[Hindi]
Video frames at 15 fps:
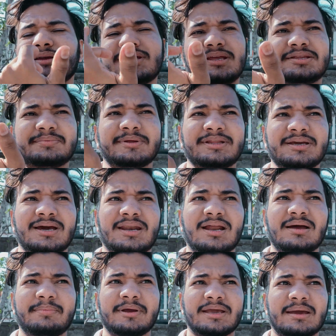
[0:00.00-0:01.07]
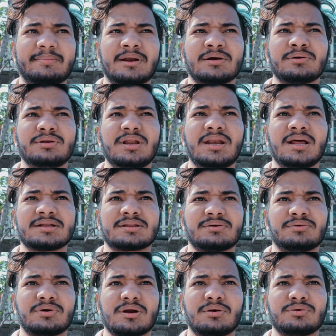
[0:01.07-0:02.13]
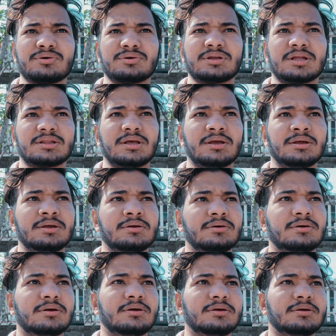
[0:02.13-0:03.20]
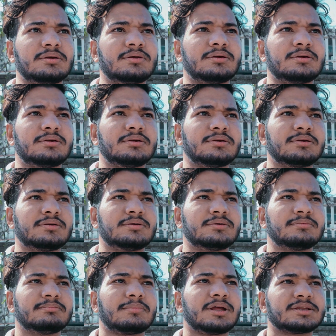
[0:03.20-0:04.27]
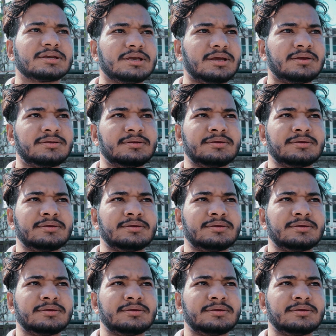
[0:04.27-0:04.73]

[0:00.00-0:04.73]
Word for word: किस्मत ही खराब है कैमरा खोलने लगता हूँ और आउट हो जाता है बच गया